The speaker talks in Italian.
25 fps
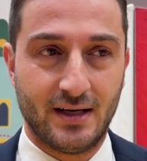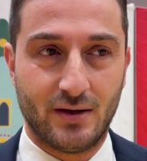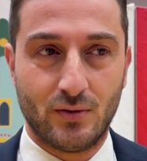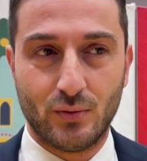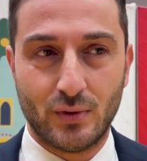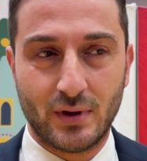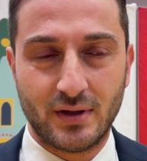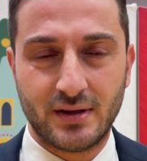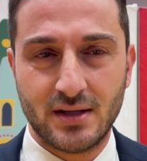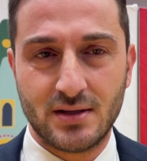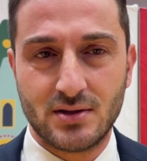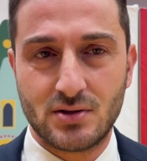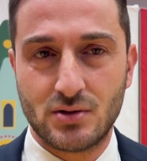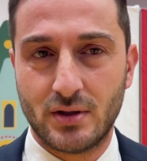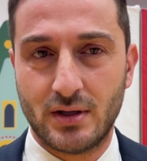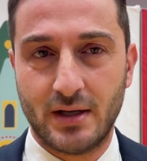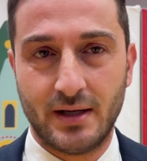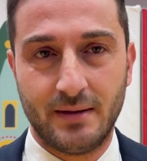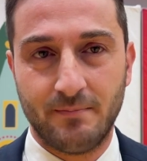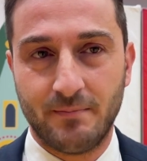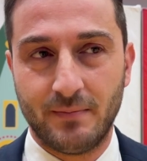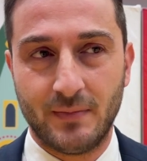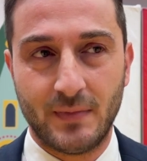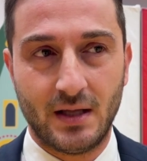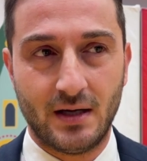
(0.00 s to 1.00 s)
un'attenzione
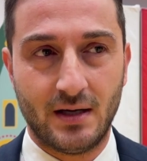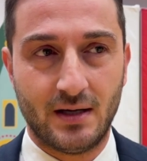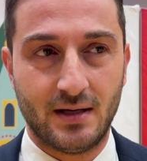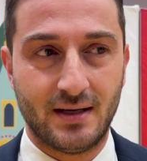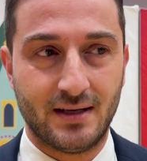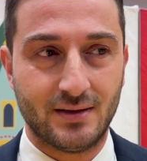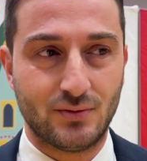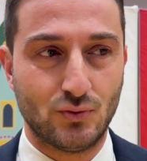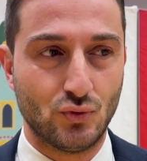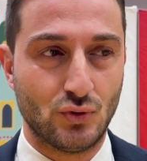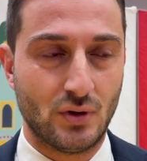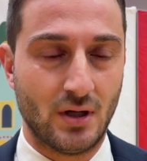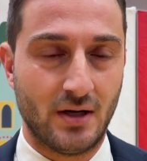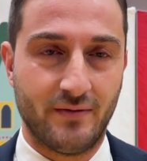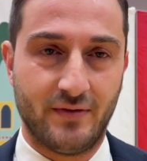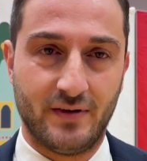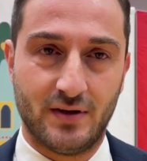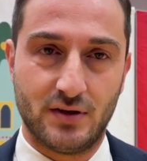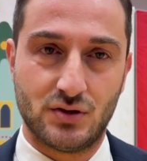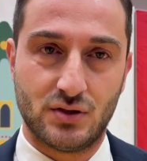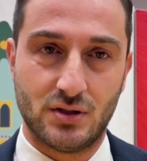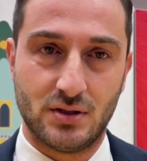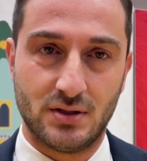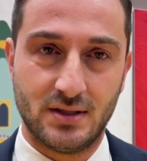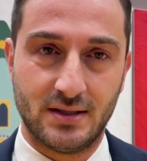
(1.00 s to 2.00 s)
ecco, un a, a, tutte le
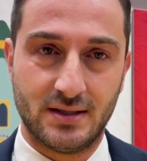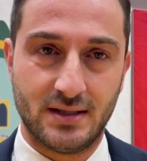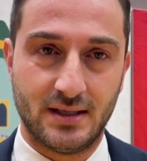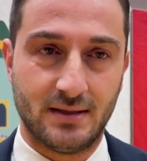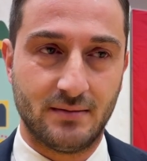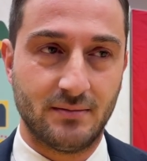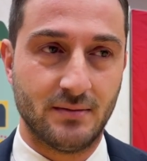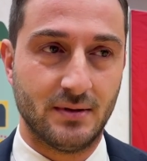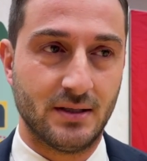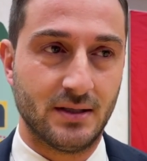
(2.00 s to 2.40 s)
fasce d'età,